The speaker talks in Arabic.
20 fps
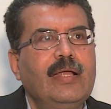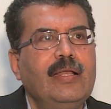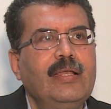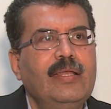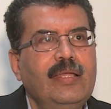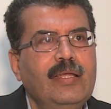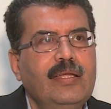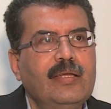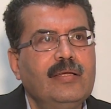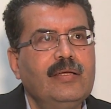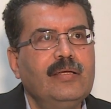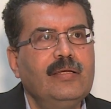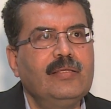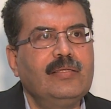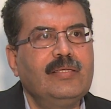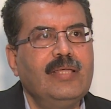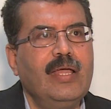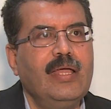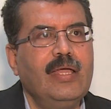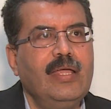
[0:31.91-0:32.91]

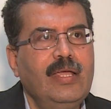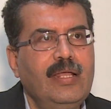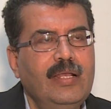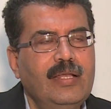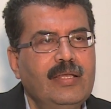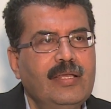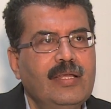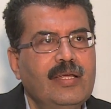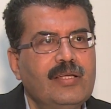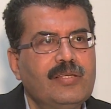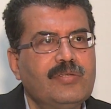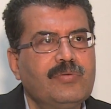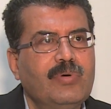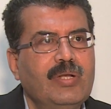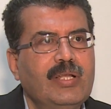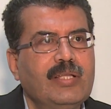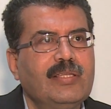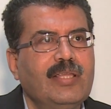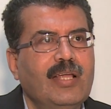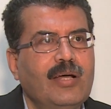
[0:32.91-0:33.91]
لتأهيل الناس
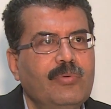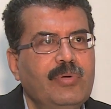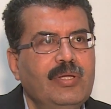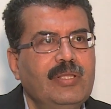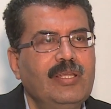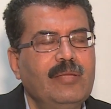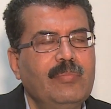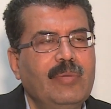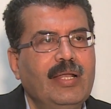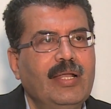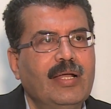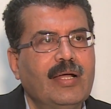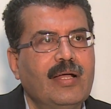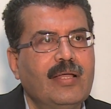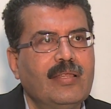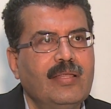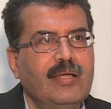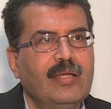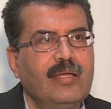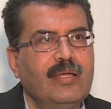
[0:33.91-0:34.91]
ولتعويدهم على
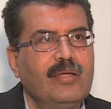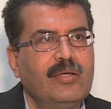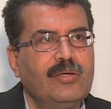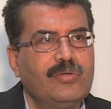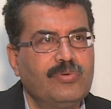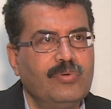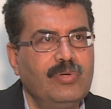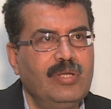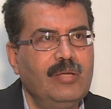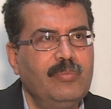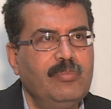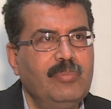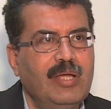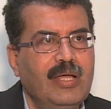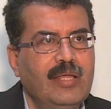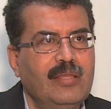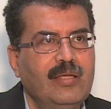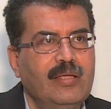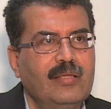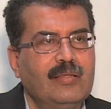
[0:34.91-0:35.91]
قضاء شؤونهم
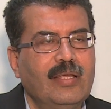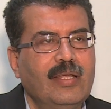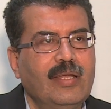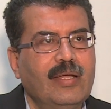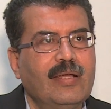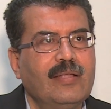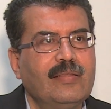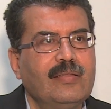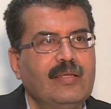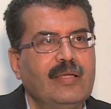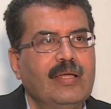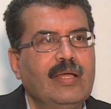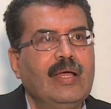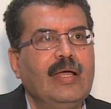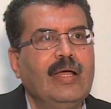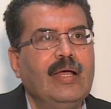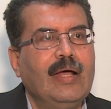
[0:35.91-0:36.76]
بهذه الطريقة